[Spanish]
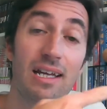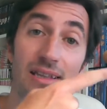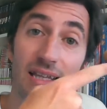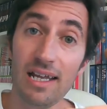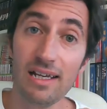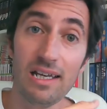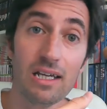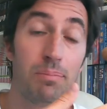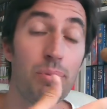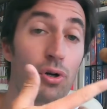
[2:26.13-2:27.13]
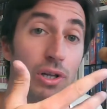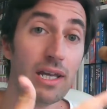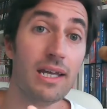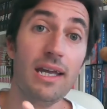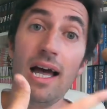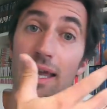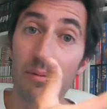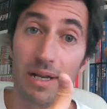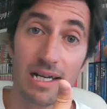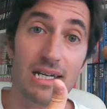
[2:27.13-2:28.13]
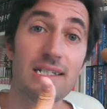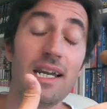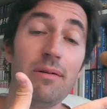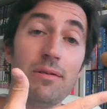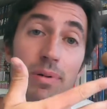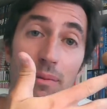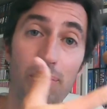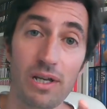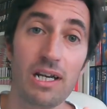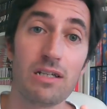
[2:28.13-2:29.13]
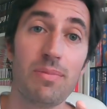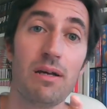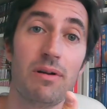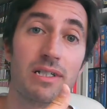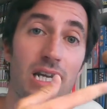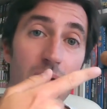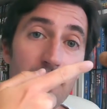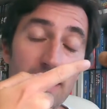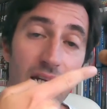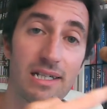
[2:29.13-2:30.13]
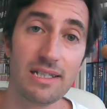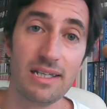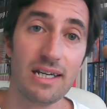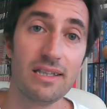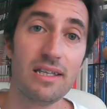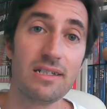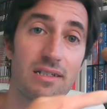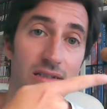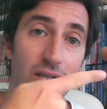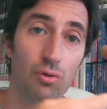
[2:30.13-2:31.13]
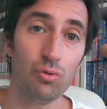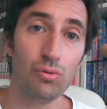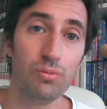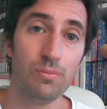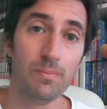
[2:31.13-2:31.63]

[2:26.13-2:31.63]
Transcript: dale clic porque ahí verás las claves para poner las palabras clave y las etiquetas de YouTube.